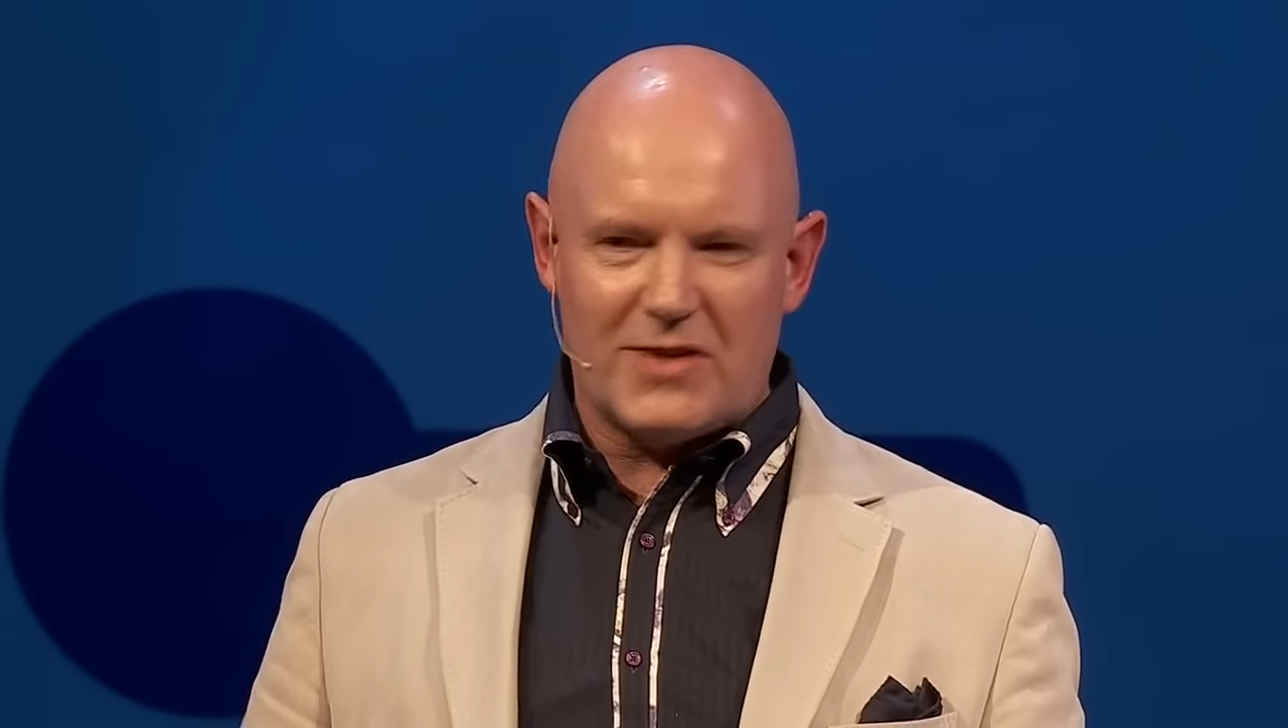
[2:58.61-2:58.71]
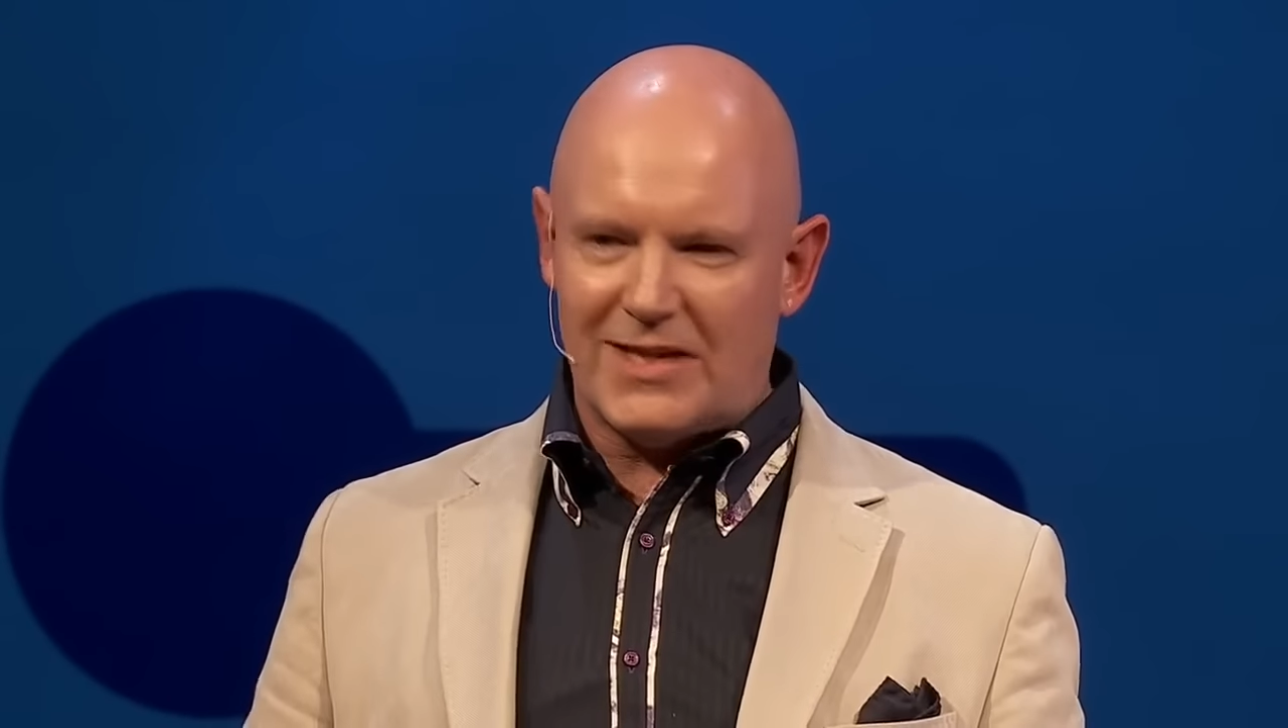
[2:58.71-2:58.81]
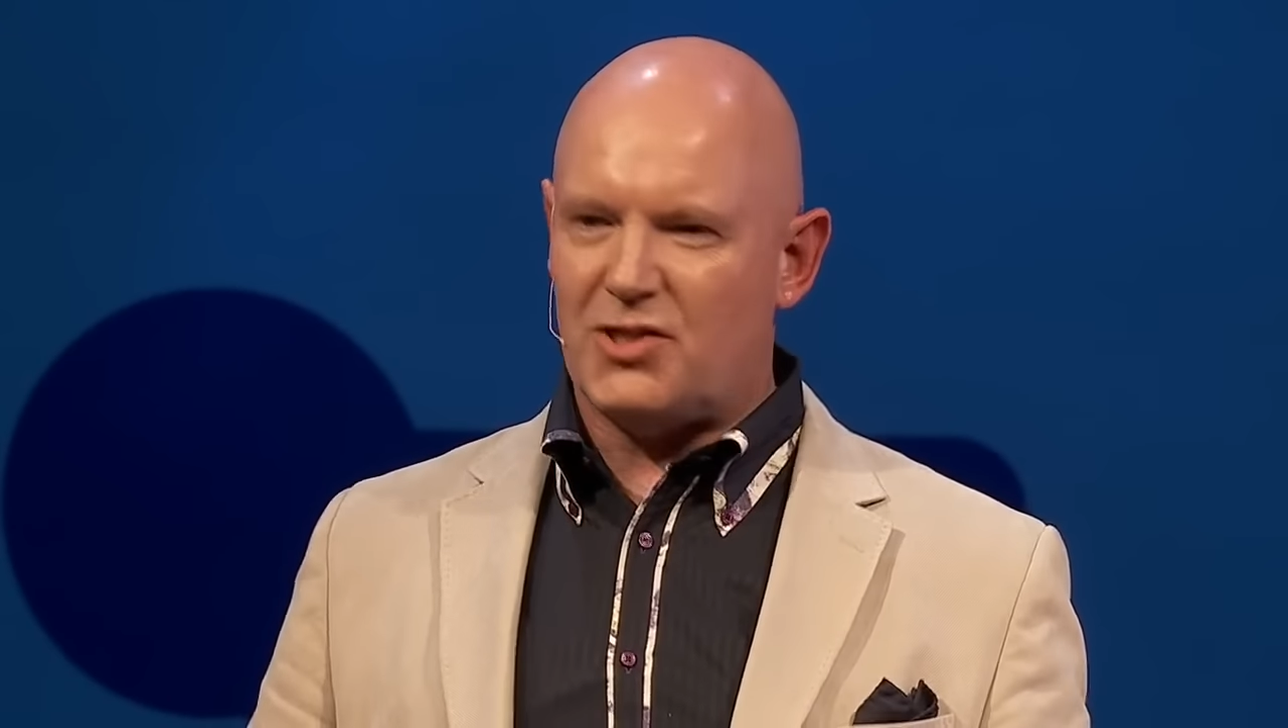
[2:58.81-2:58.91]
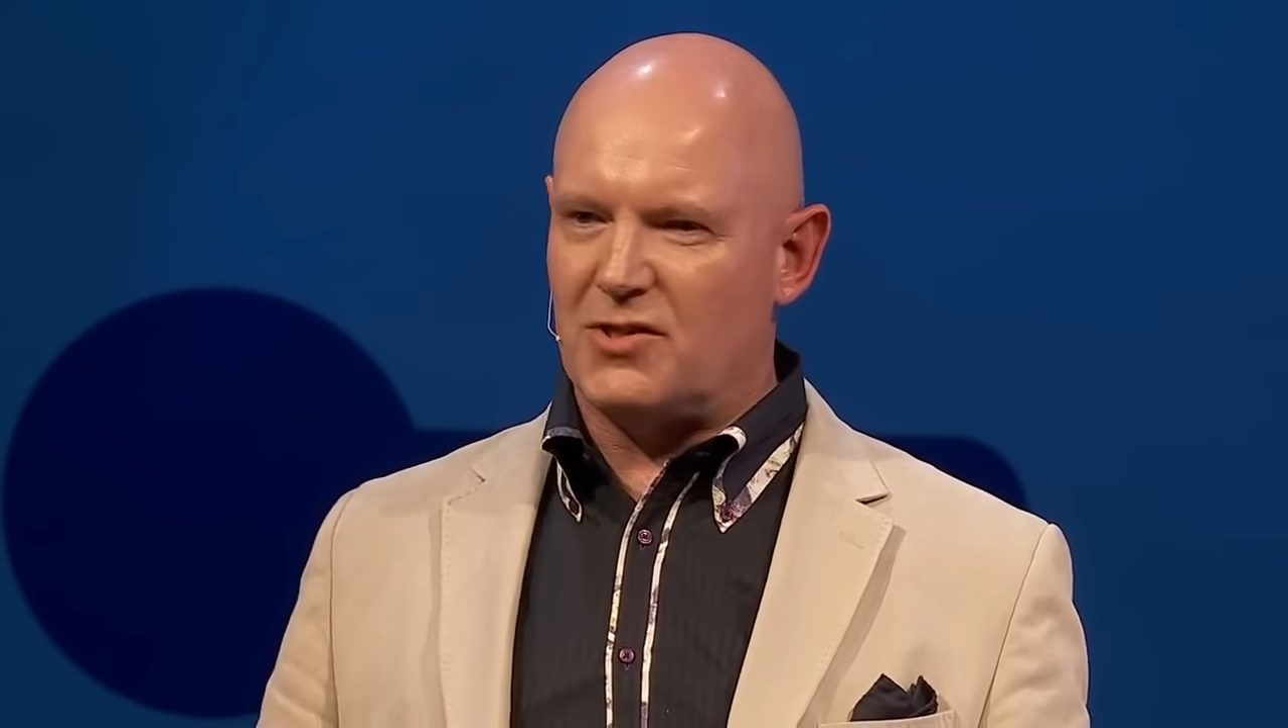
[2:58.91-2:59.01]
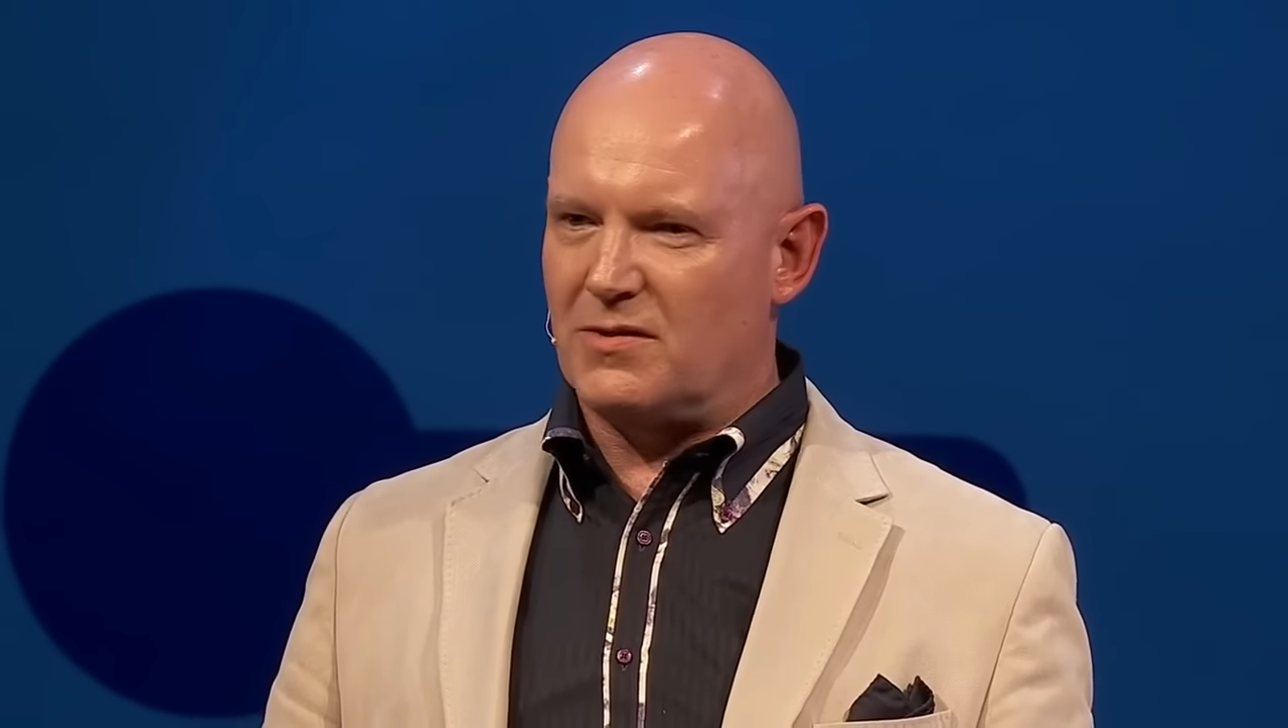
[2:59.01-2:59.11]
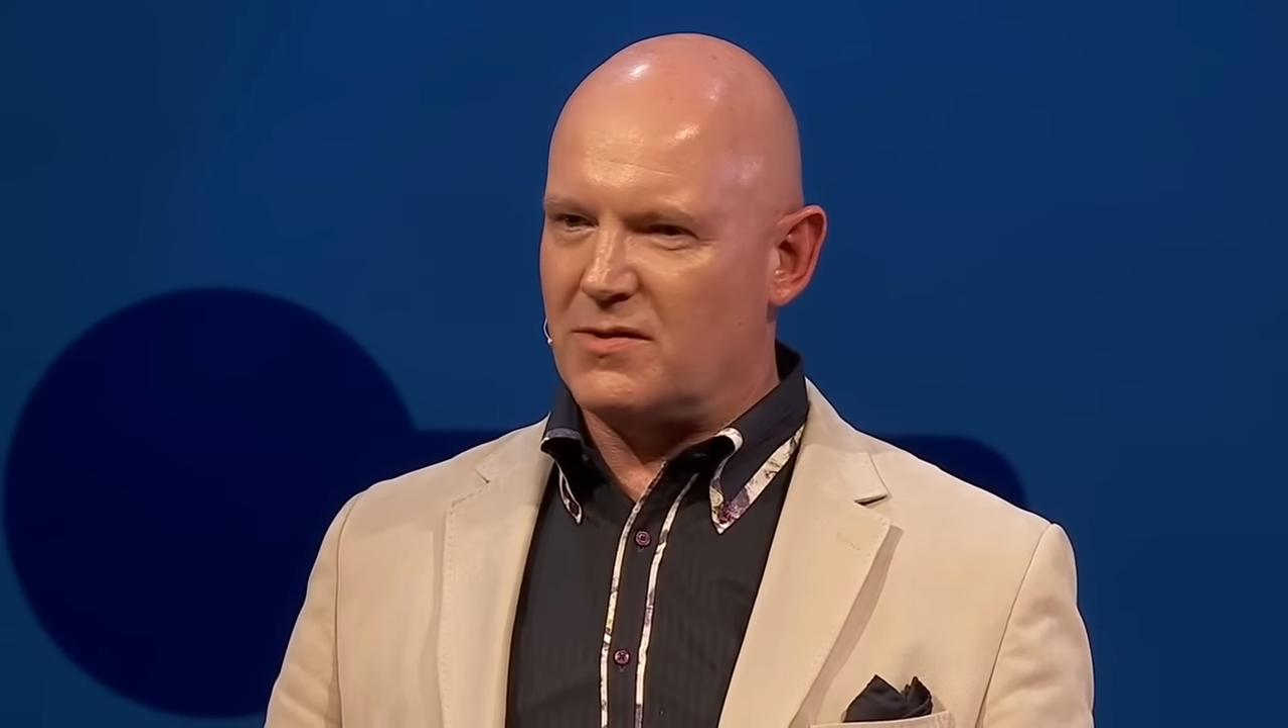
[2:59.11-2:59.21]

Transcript: мы можем